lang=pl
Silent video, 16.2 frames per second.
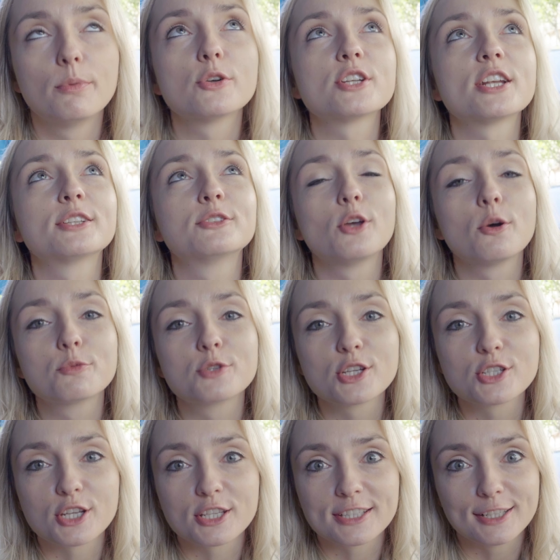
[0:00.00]
Boże, dobrze,
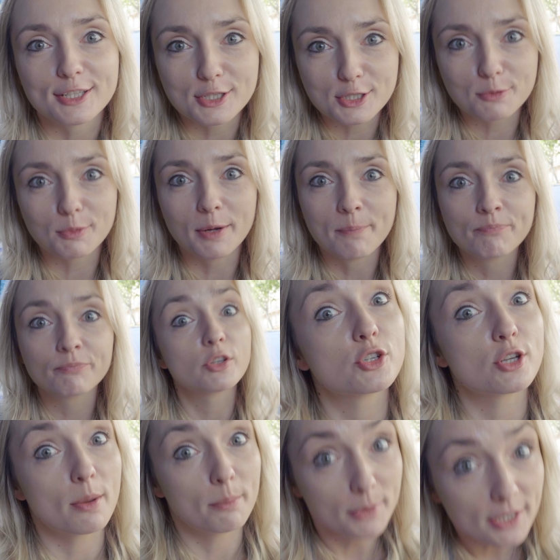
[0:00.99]
że znaleźliśmy,
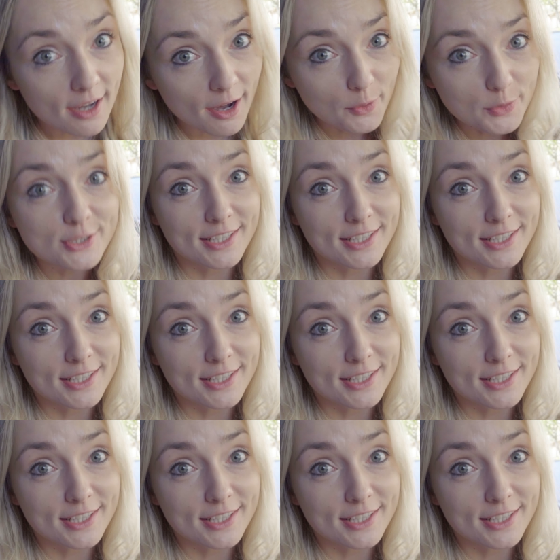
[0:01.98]
że Michał